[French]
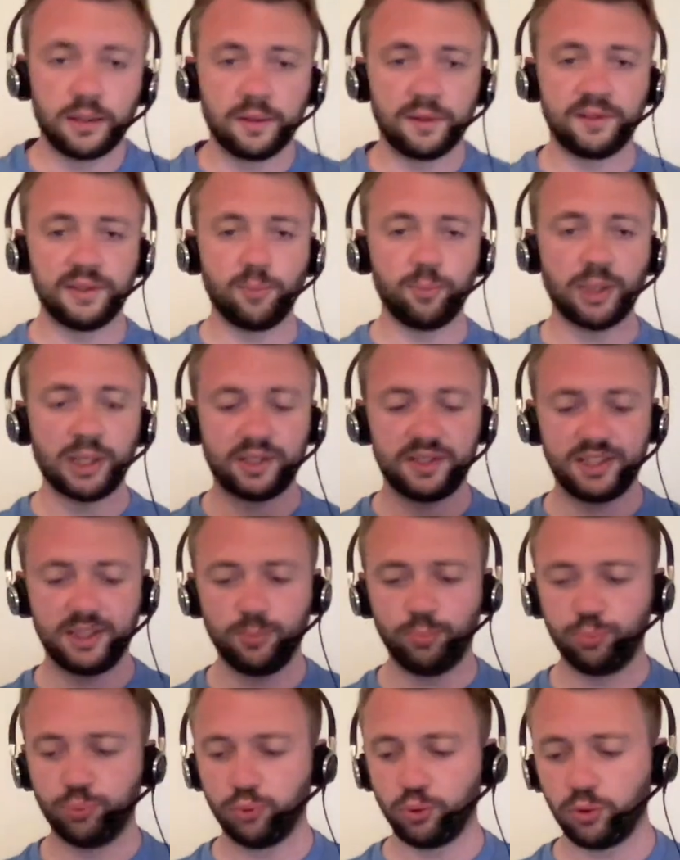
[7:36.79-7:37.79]
C'est parti
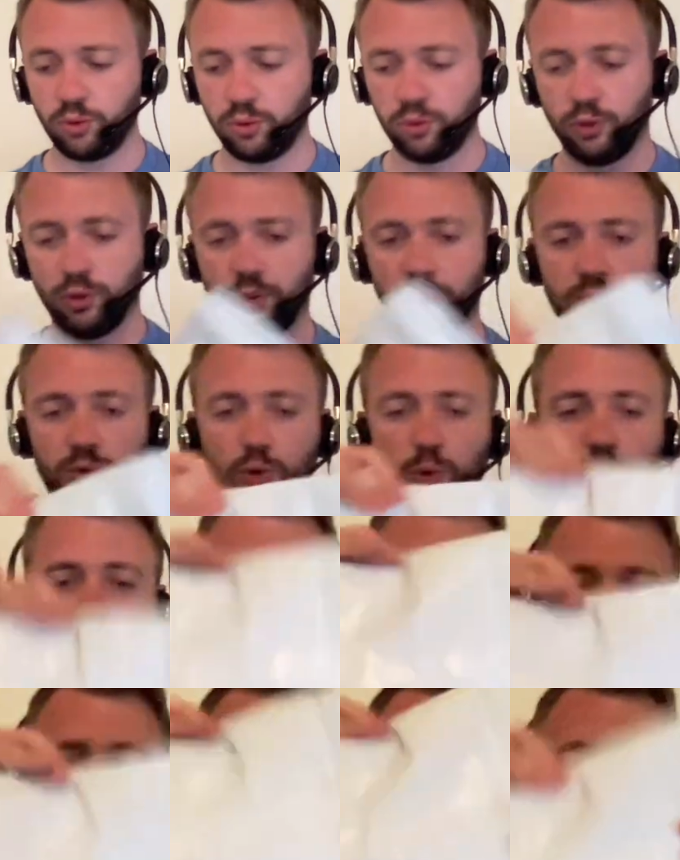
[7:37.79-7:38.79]
pour le
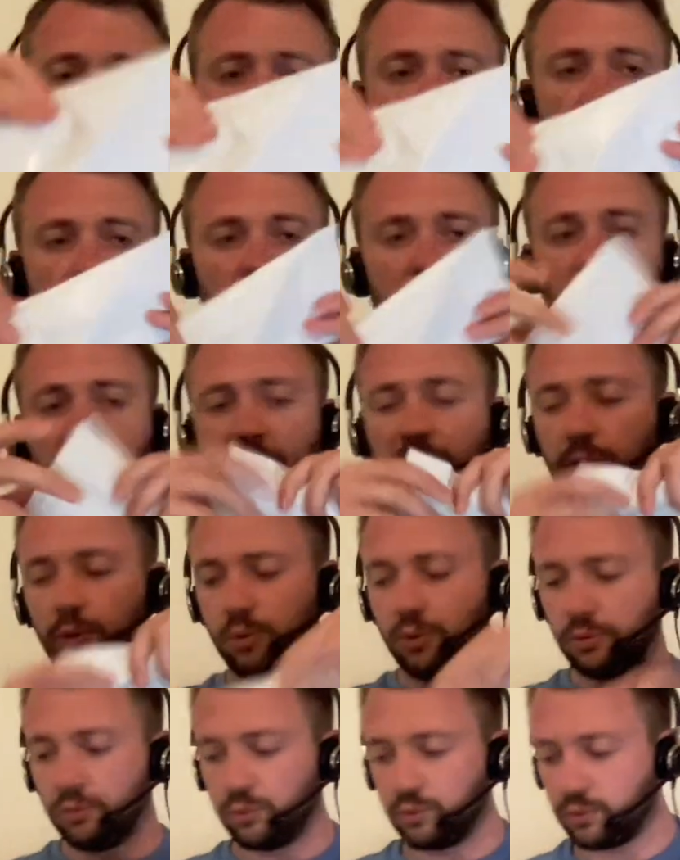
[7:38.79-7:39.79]
troisième
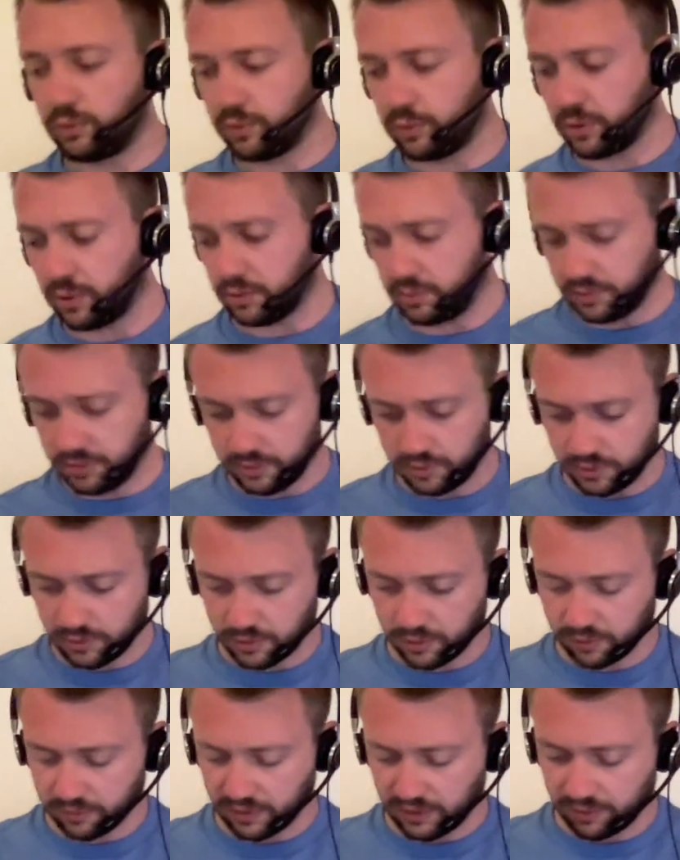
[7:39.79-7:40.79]
maillot. Donc on,
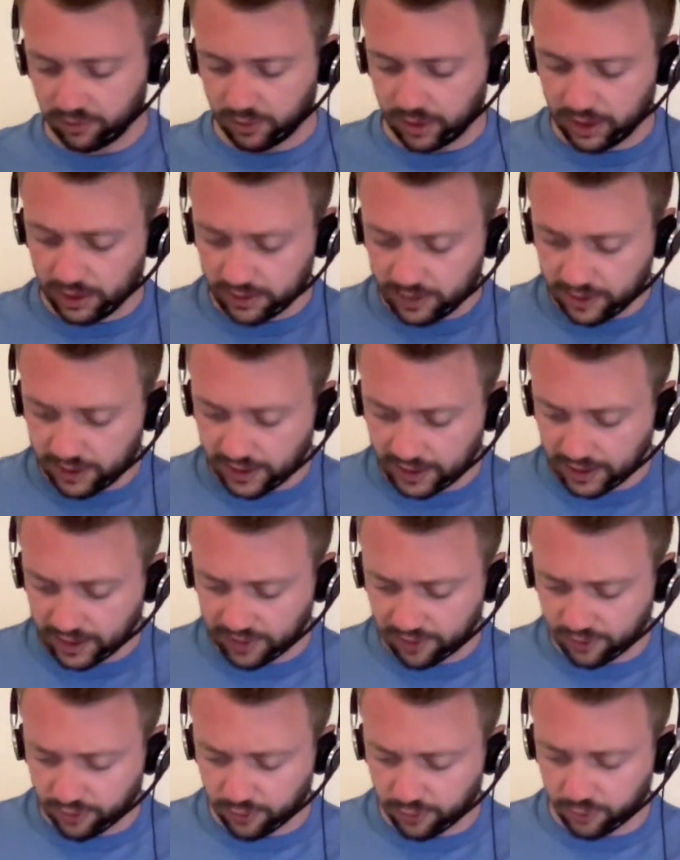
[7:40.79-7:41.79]
on va voir. Il
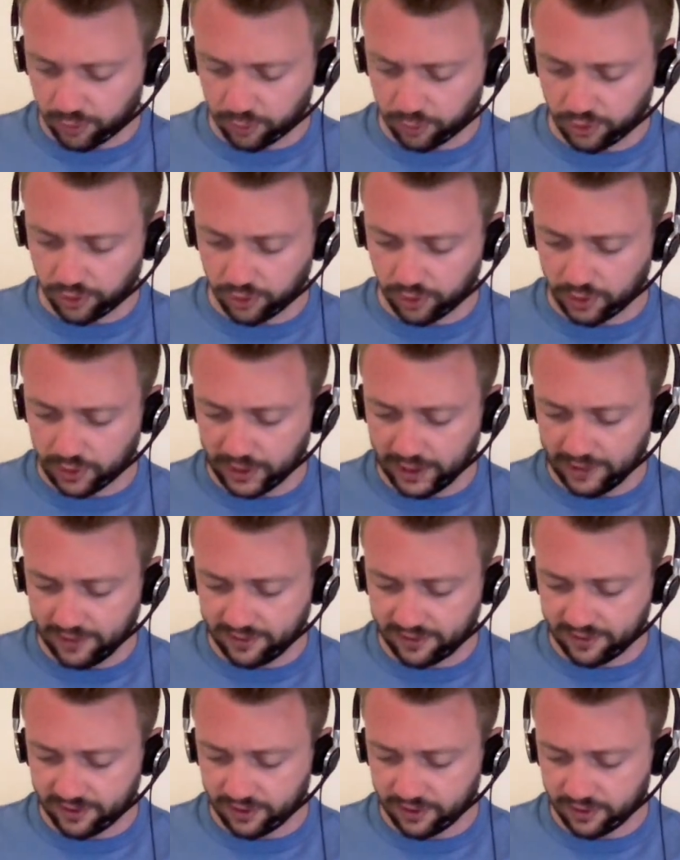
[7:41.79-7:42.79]
reste donc
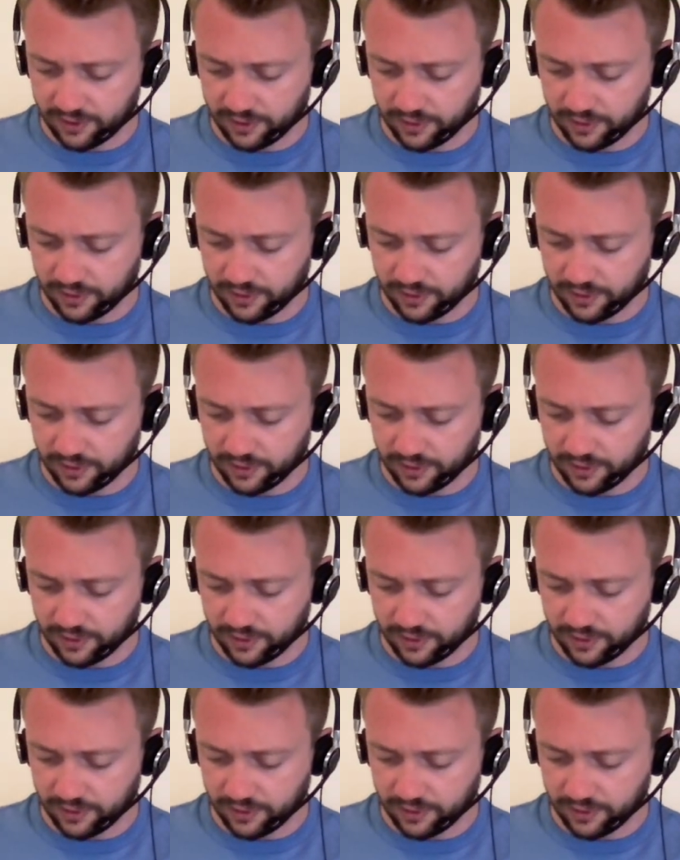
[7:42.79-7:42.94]
Leeds